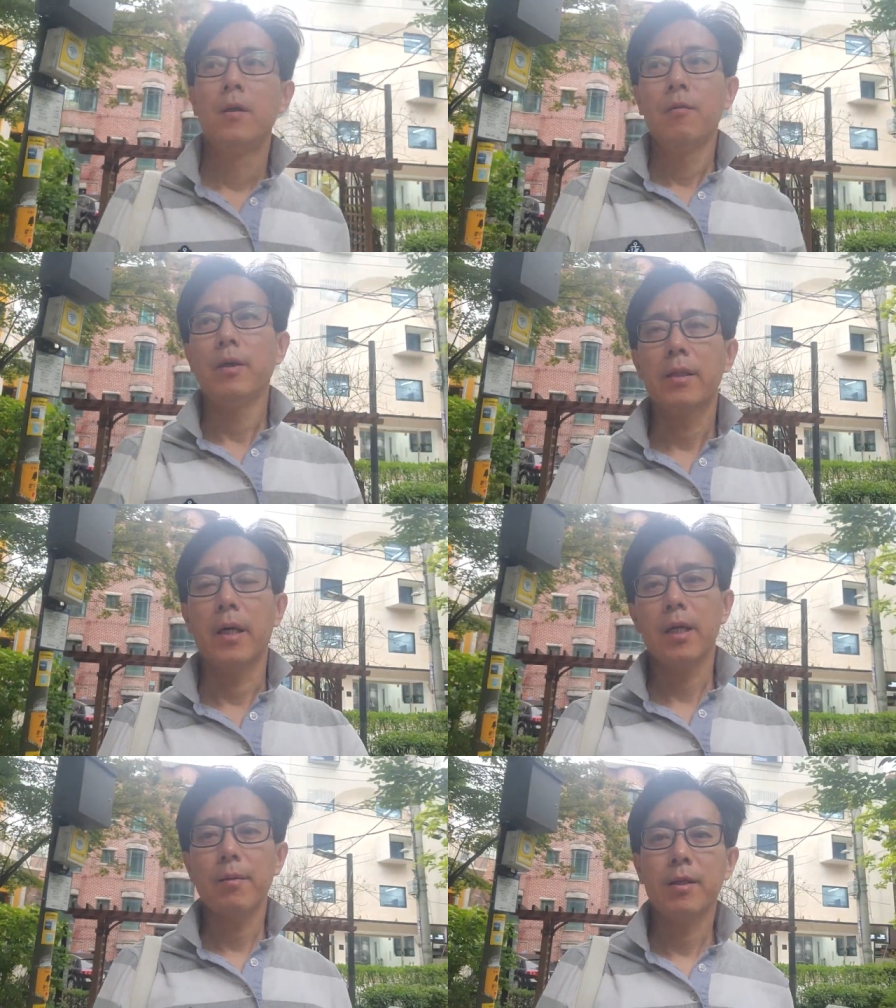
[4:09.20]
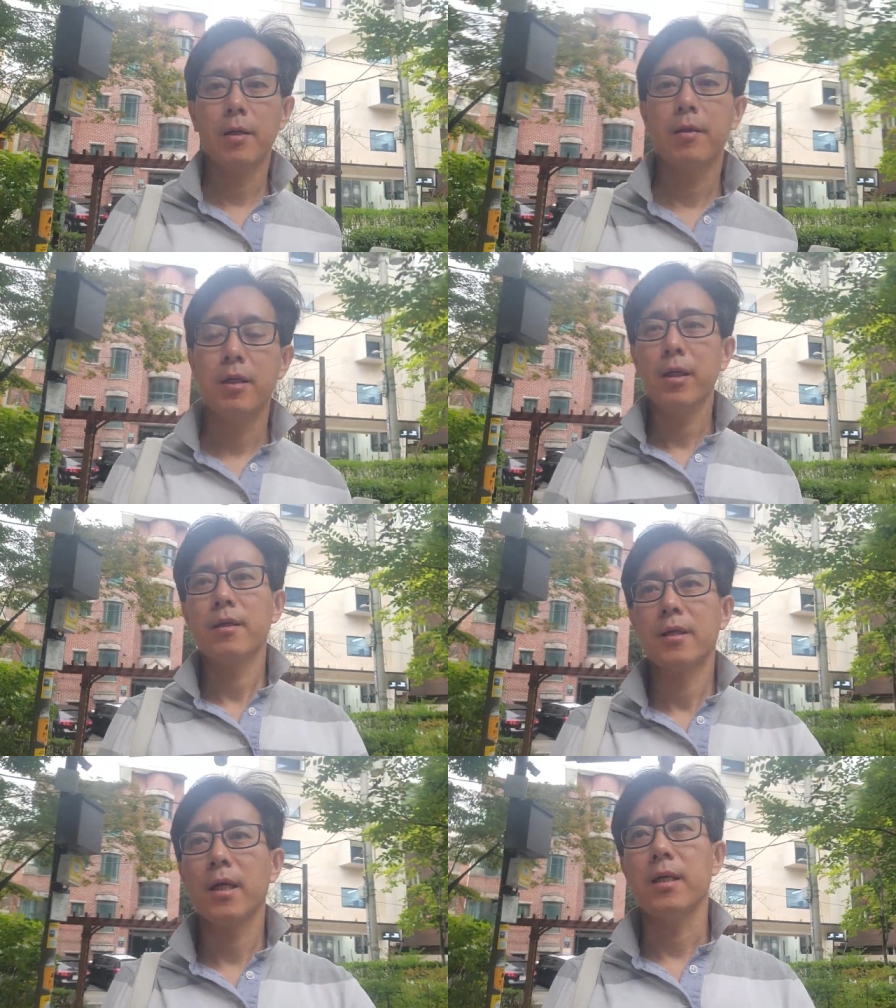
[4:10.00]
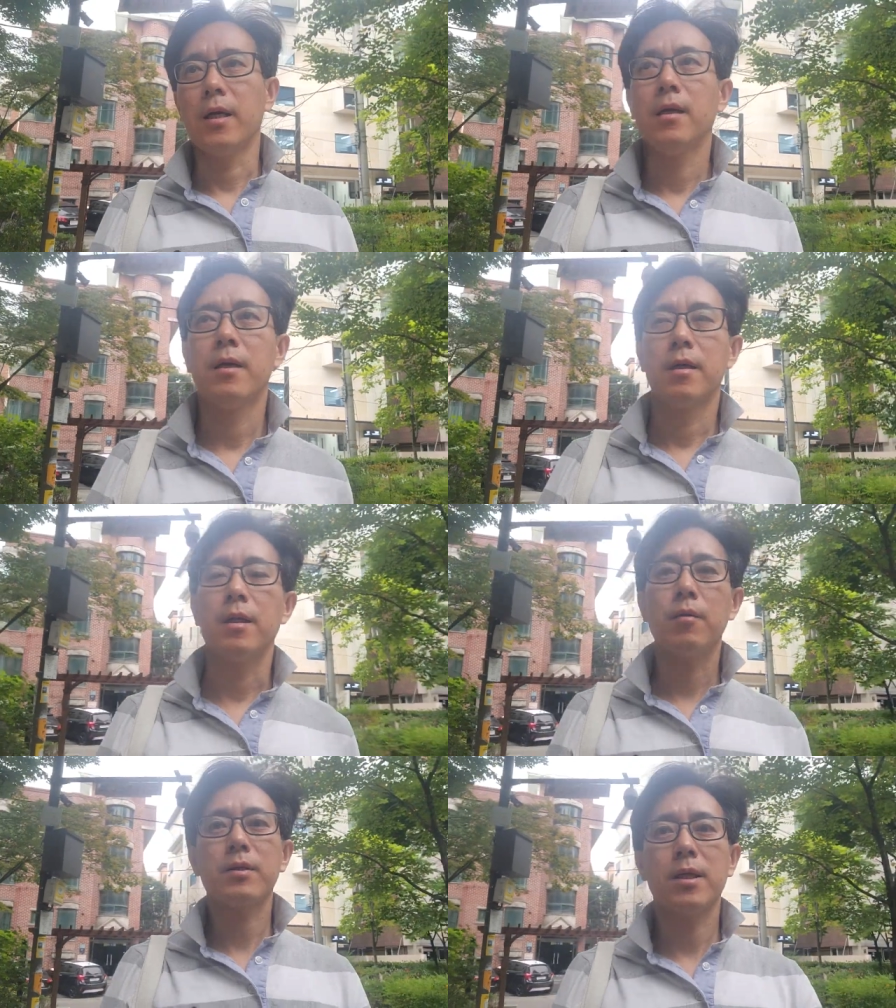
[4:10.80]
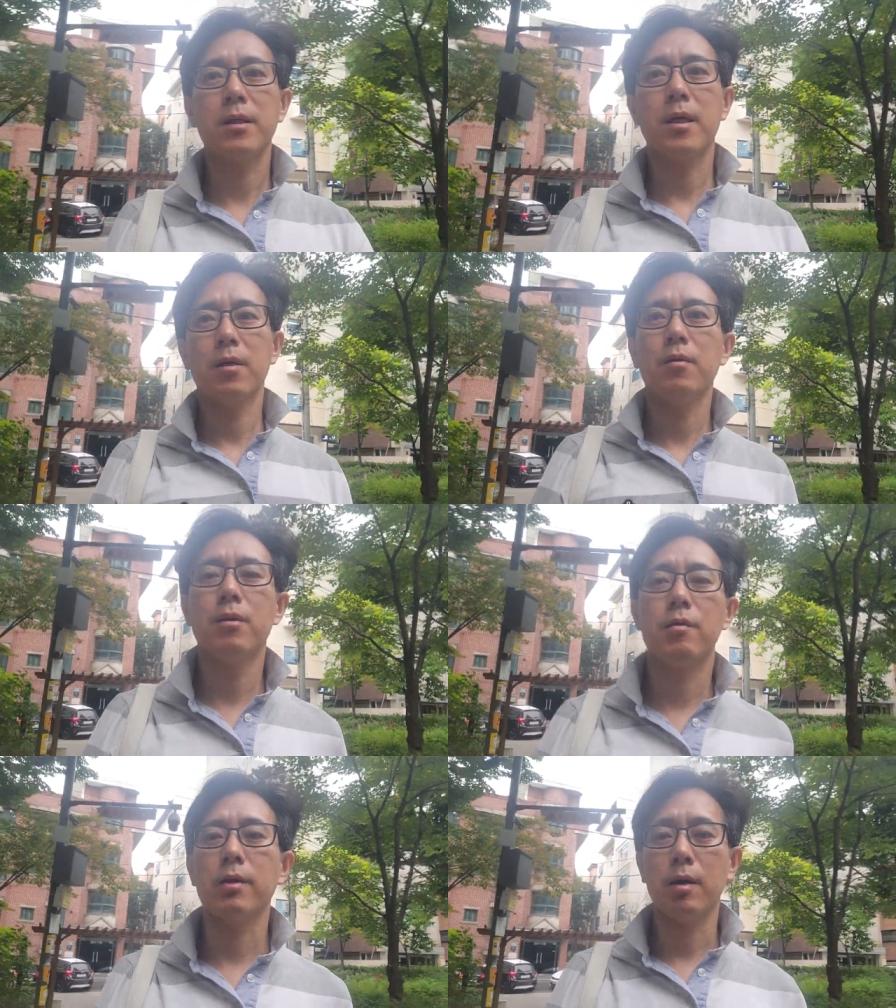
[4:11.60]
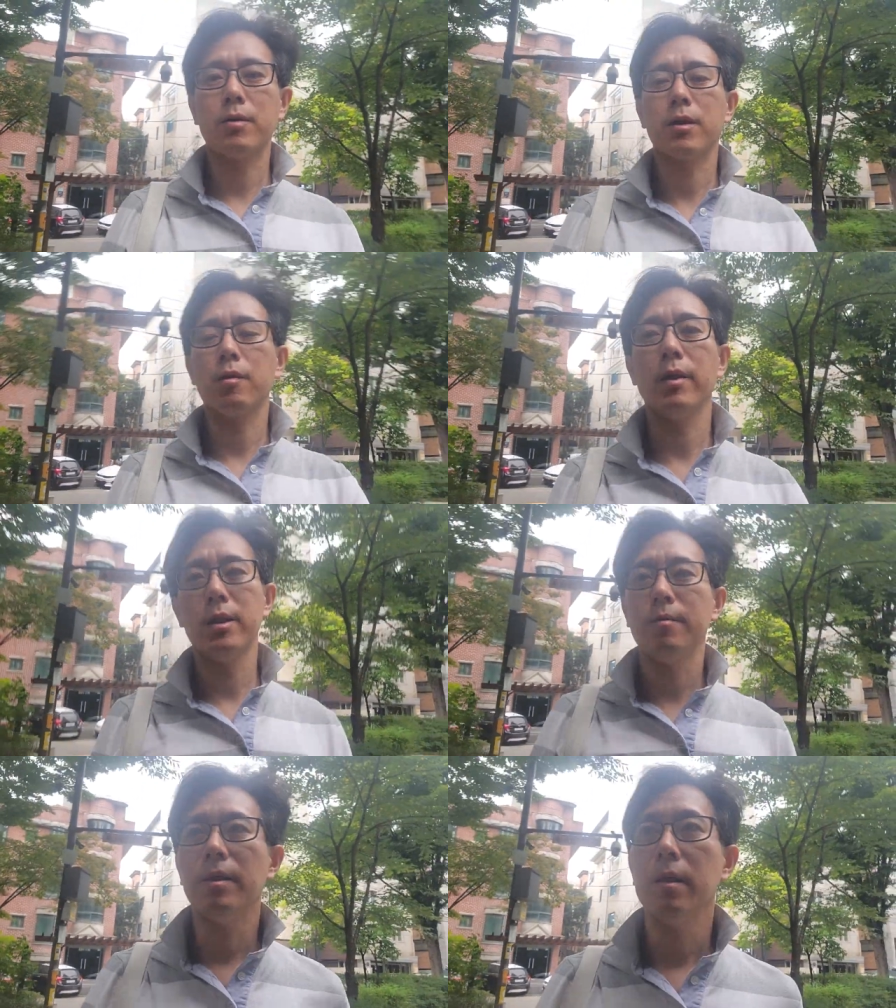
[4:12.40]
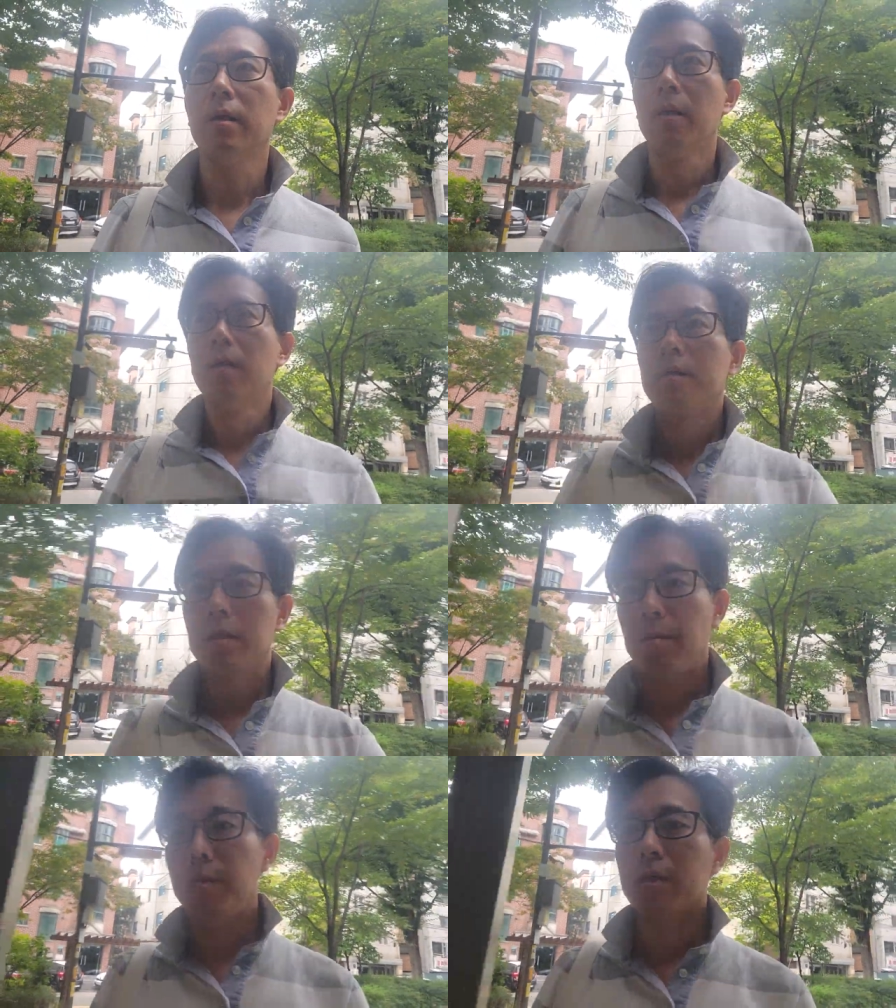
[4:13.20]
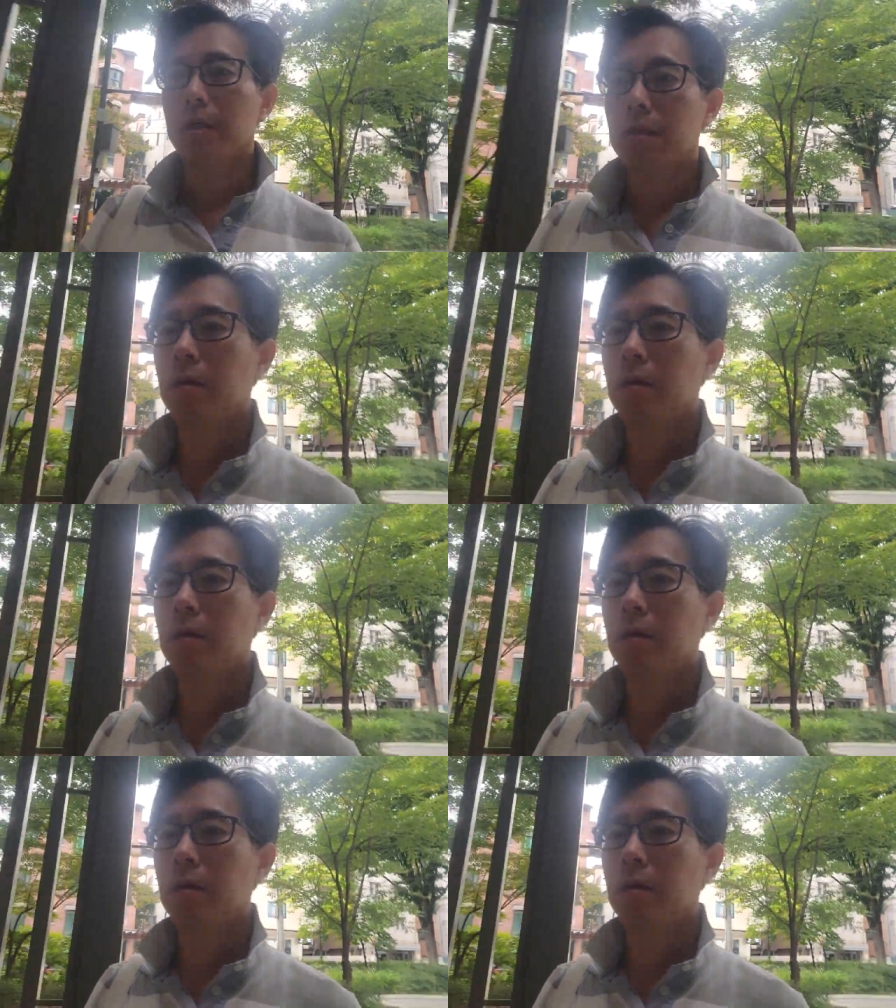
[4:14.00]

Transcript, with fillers: 왜 나에게만 이런 일이 생기냐라고 자책하고 억울해하고 서러워했지만 지나보니까